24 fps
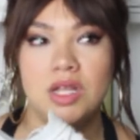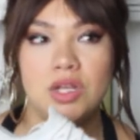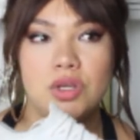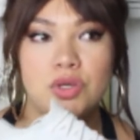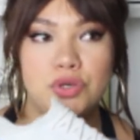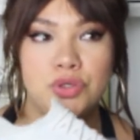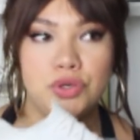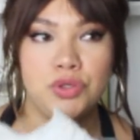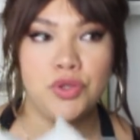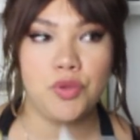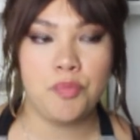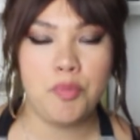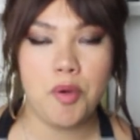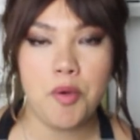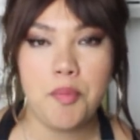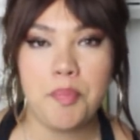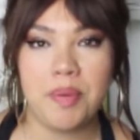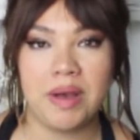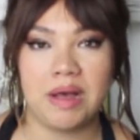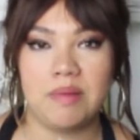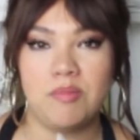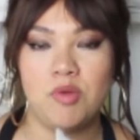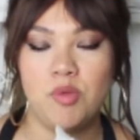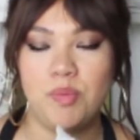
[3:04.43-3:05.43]
Je ne peux
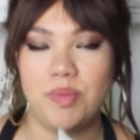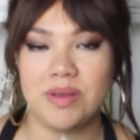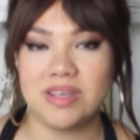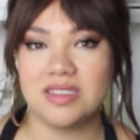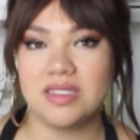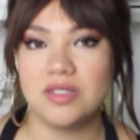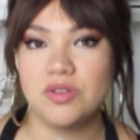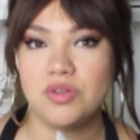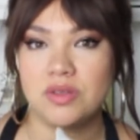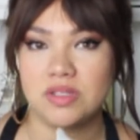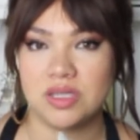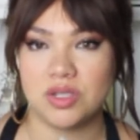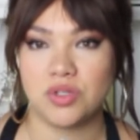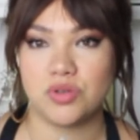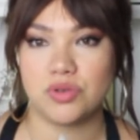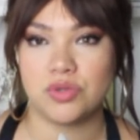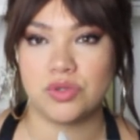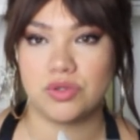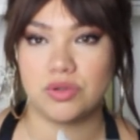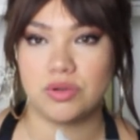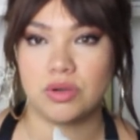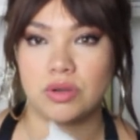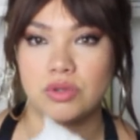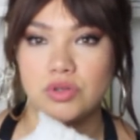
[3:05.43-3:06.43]
pas me passer de ces
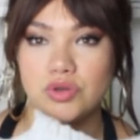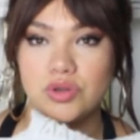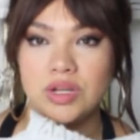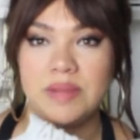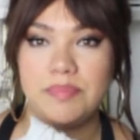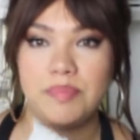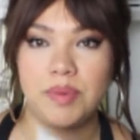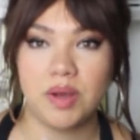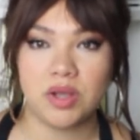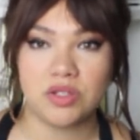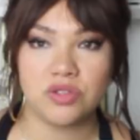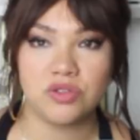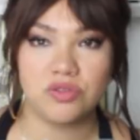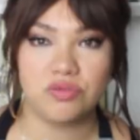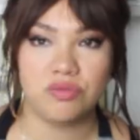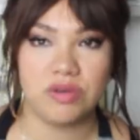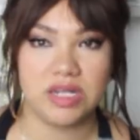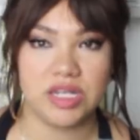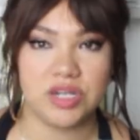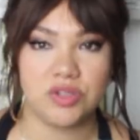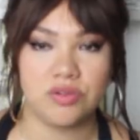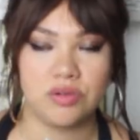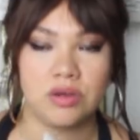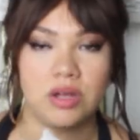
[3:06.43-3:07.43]
chaussures, je les porte tous
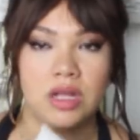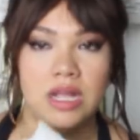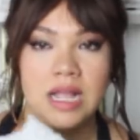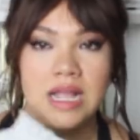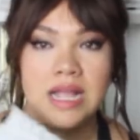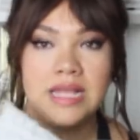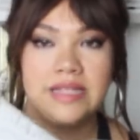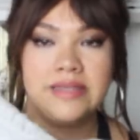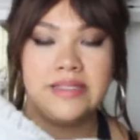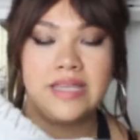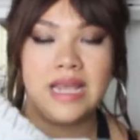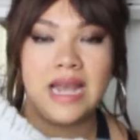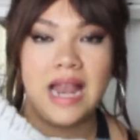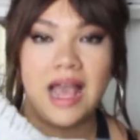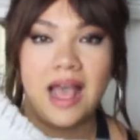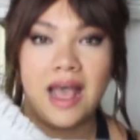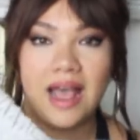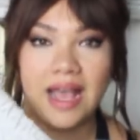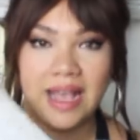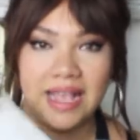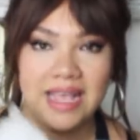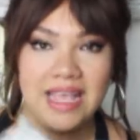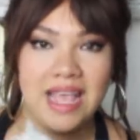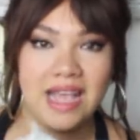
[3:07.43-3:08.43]
les jours. C'est la
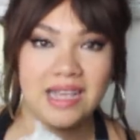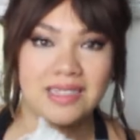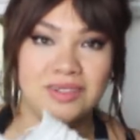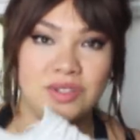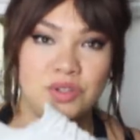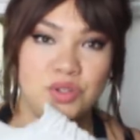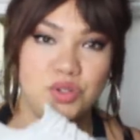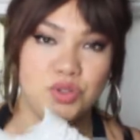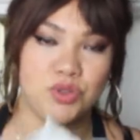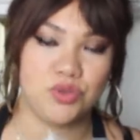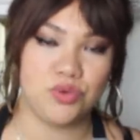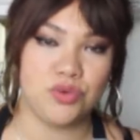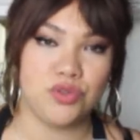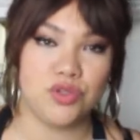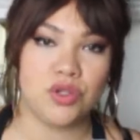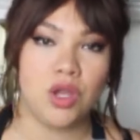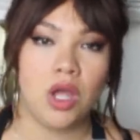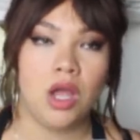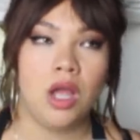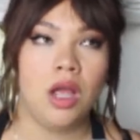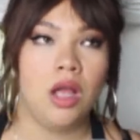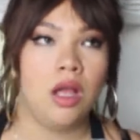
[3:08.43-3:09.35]
React Shoes.